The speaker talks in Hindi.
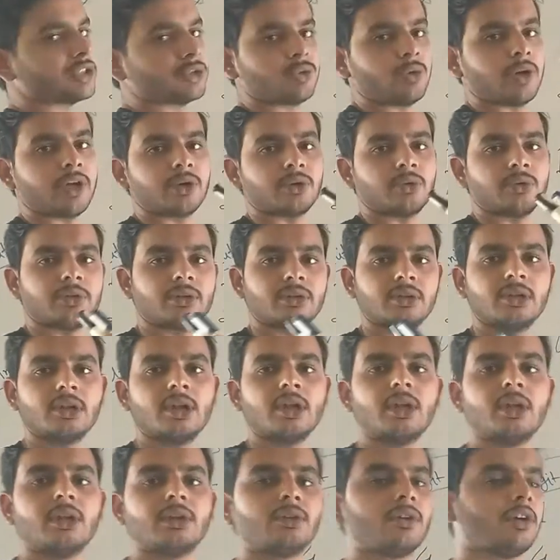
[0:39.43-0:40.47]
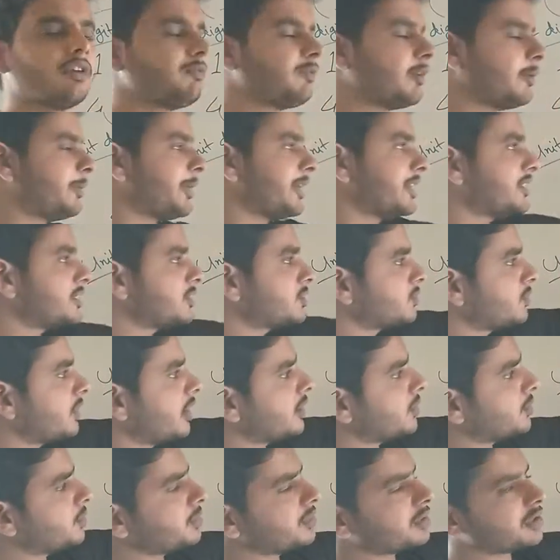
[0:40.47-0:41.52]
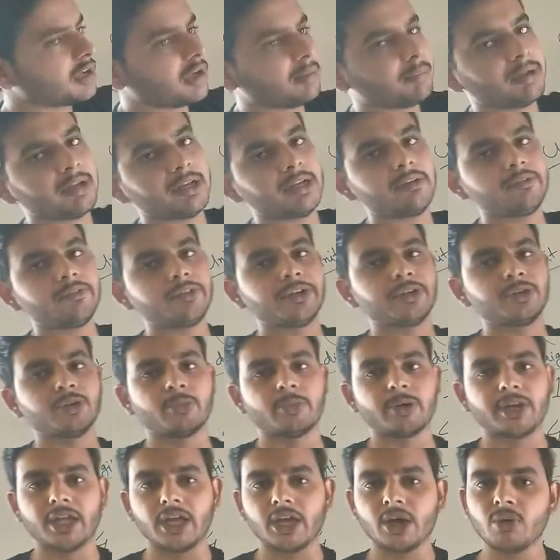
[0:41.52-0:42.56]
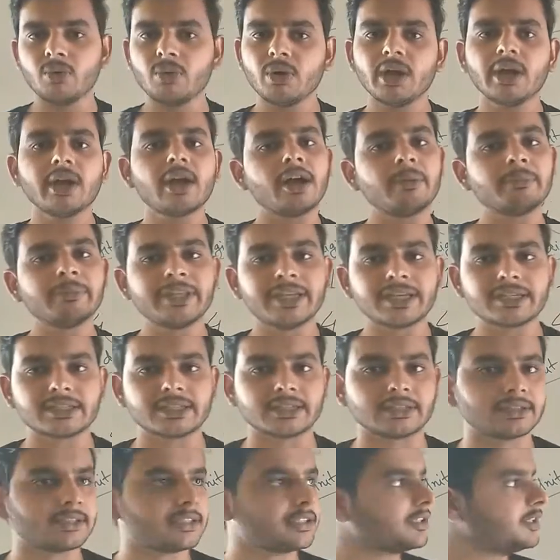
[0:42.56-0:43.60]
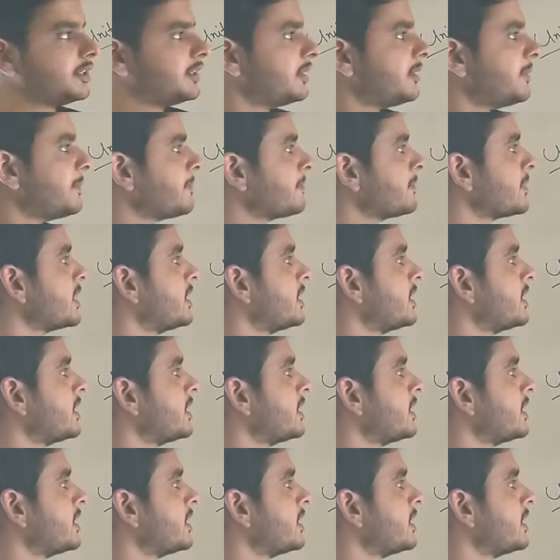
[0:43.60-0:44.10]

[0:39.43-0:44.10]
स्क्वायर रूट नॉन परफेक्ट स्क्वायर रूट का मैंने वीडियो बनाया हुआ है आप देख सकते हैं ठीक है